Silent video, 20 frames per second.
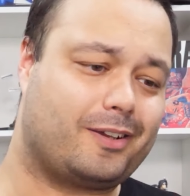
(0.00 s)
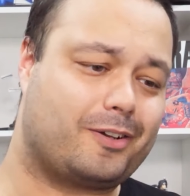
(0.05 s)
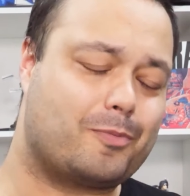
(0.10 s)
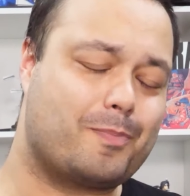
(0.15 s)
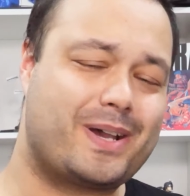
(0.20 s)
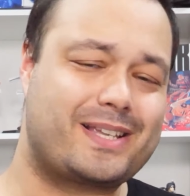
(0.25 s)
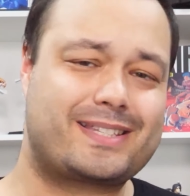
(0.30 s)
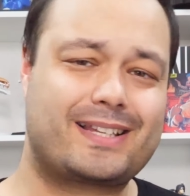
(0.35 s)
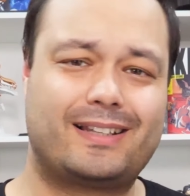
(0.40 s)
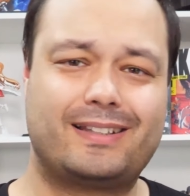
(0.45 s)

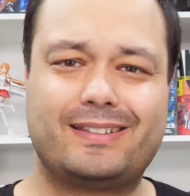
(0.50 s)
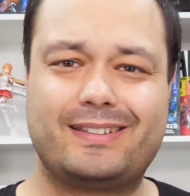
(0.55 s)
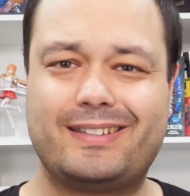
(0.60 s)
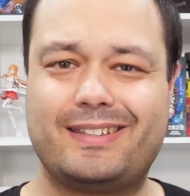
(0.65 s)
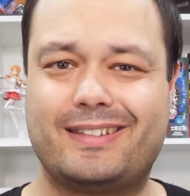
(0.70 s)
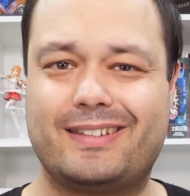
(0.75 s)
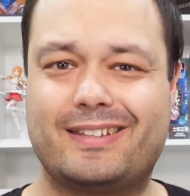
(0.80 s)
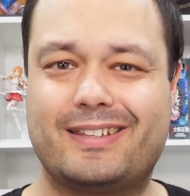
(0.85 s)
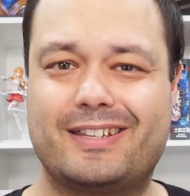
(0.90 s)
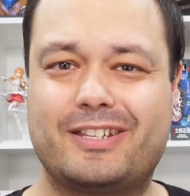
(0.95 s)
começa
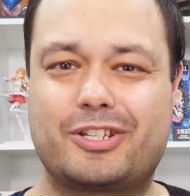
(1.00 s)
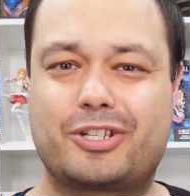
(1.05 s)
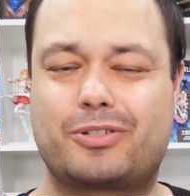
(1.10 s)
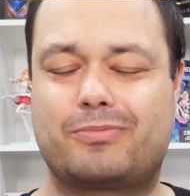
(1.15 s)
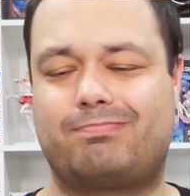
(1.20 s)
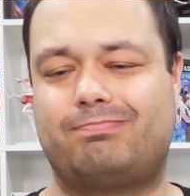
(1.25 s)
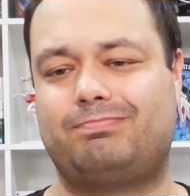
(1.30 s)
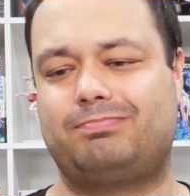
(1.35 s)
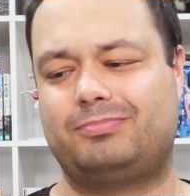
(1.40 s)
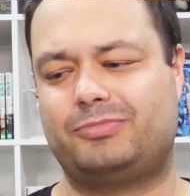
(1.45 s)
ali as
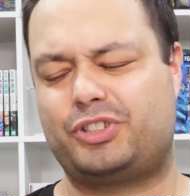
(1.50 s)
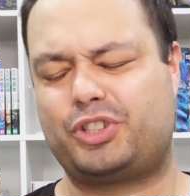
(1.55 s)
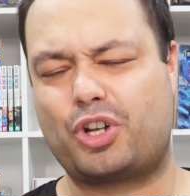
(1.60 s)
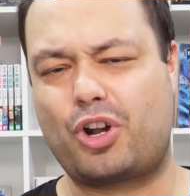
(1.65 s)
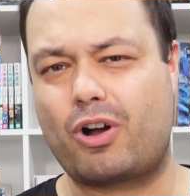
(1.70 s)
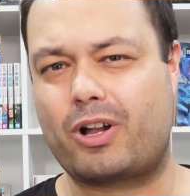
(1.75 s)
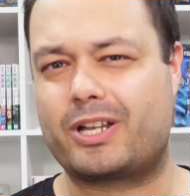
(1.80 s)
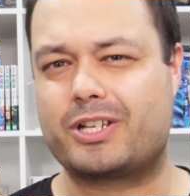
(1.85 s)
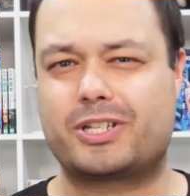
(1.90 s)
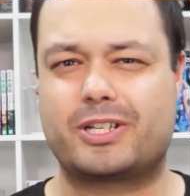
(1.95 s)

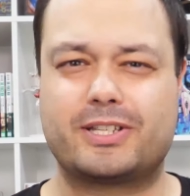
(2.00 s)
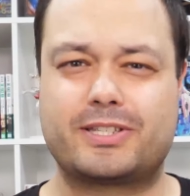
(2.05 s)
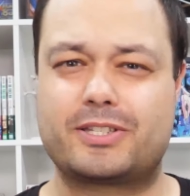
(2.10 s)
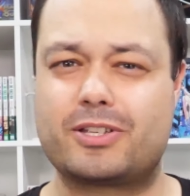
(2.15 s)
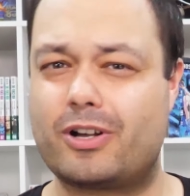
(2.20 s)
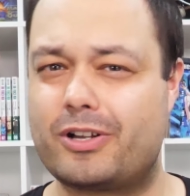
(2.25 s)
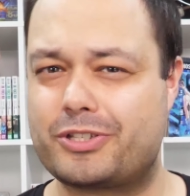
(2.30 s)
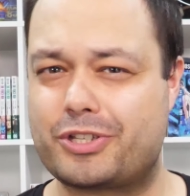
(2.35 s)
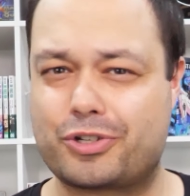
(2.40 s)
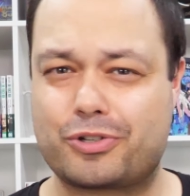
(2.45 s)
trocas
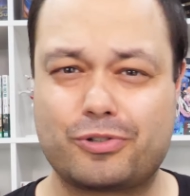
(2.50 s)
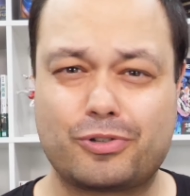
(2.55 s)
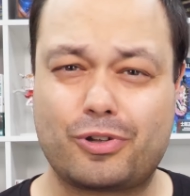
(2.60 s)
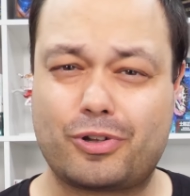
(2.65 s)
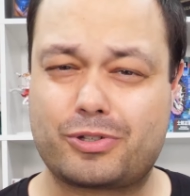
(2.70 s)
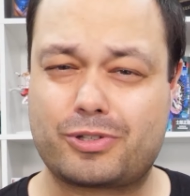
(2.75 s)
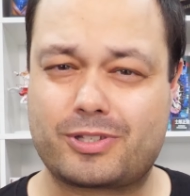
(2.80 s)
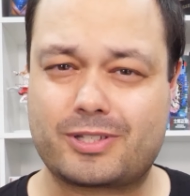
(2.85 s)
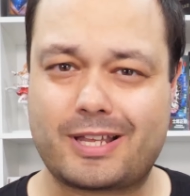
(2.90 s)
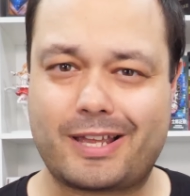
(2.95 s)
gasosas no
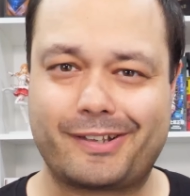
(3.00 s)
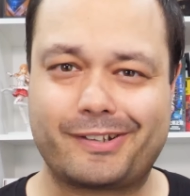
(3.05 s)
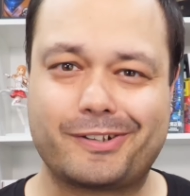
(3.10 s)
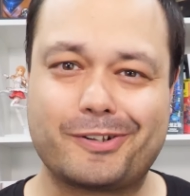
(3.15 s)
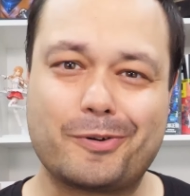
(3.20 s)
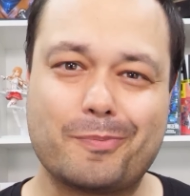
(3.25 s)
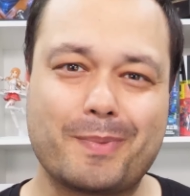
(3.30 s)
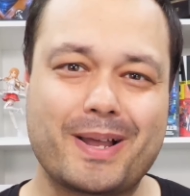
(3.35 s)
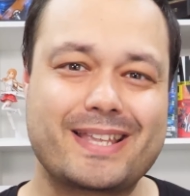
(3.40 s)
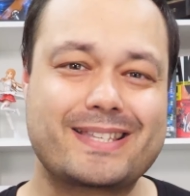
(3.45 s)
nosso sangue
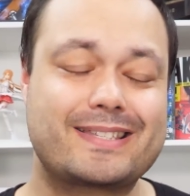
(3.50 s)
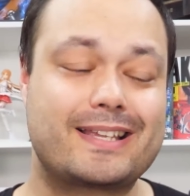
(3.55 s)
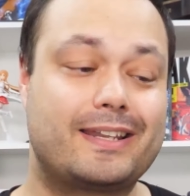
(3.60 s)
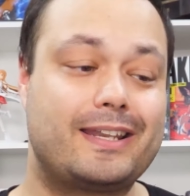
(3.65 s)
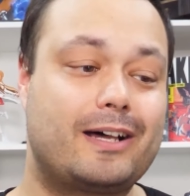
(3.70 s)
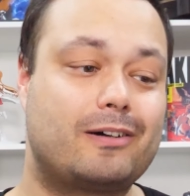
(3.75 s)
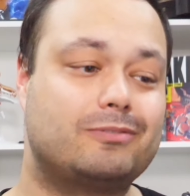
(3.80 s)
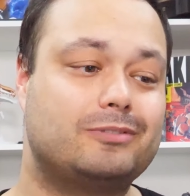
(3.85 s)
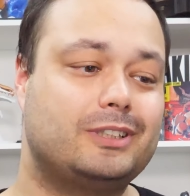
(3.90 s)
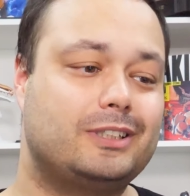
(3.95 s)
começa a
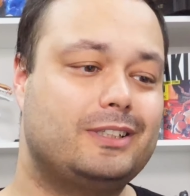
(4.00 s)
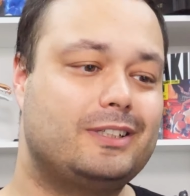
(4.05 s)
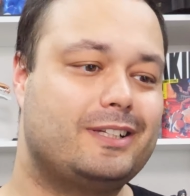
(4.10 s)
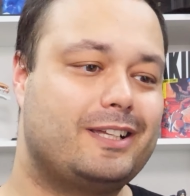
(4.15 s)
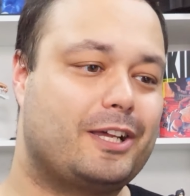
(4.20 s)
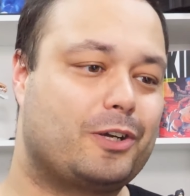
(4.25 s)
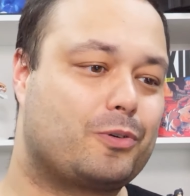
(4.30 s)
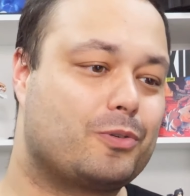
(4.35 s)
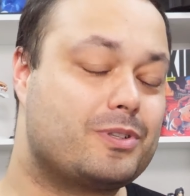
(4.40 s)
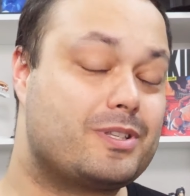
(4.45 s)
não
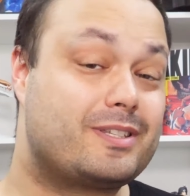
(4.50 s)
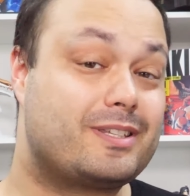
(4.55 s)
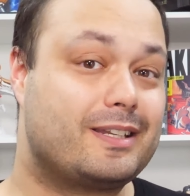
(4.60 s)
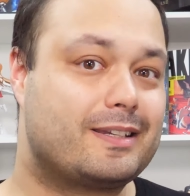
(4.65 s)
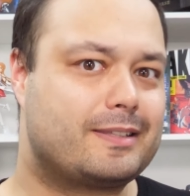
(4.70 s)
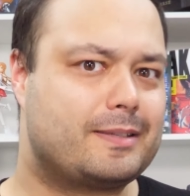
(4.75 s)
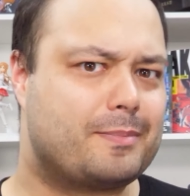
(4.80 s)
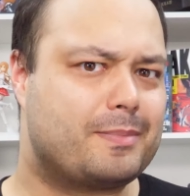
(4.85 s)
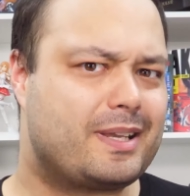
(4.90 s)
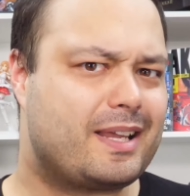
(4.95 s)
acontecer
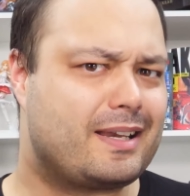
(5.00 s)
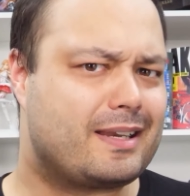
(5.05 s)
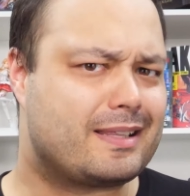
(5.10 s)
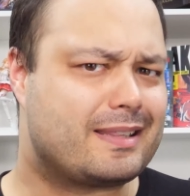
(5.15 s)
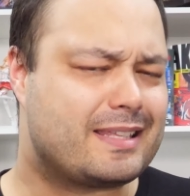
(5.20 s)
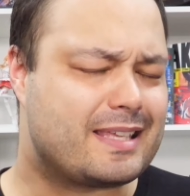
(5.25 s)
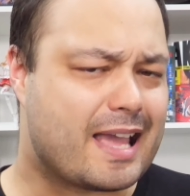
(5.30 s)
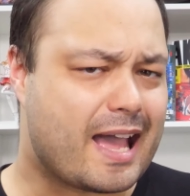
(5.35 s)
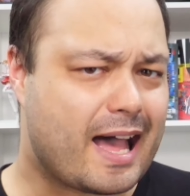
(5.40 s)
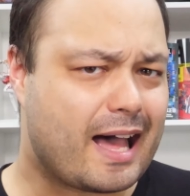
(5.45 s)
da maneira
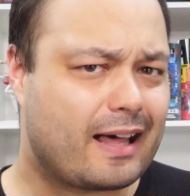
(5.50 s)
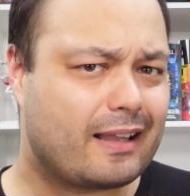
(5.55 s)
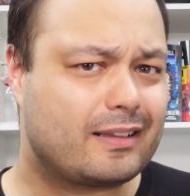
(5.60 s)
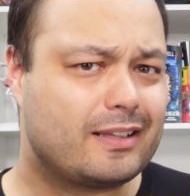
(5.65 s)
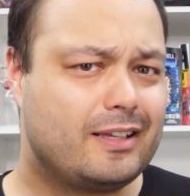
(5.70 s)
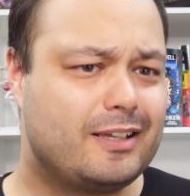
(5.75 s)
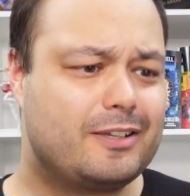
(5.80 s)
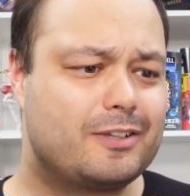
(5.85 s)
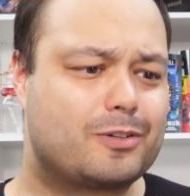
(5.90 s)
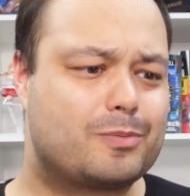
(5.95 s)

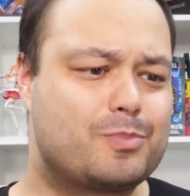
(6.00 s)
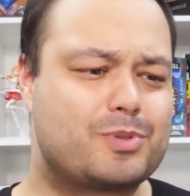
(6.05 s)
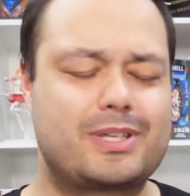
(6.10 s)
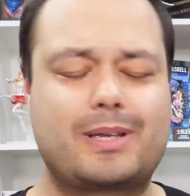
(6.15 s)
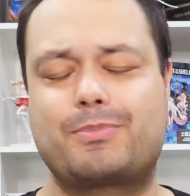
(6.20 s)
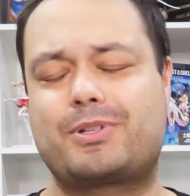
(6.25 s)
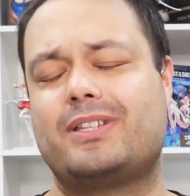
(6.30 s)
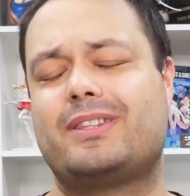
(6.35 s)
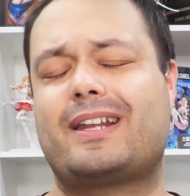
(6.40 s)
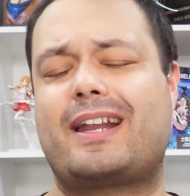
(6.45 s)
ideal,
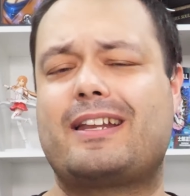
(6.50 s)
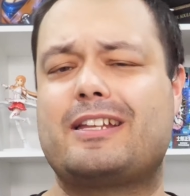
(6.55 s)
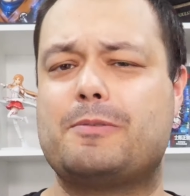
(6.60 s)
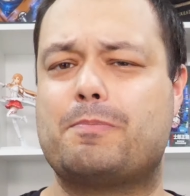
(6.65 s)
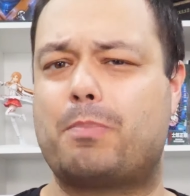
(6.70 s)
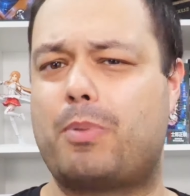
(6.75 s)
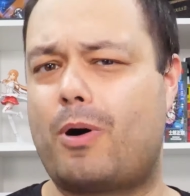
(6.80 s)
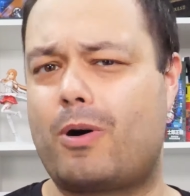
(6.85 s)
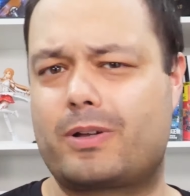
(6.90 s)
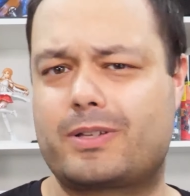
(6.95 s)
começamos a entrar em
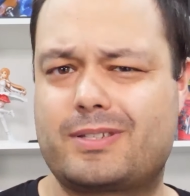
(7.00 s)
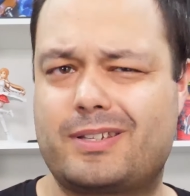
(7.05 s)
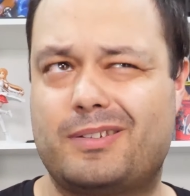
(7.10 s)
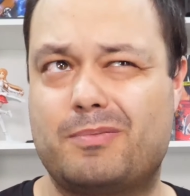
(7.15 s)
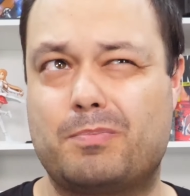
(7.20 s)
hipóxia.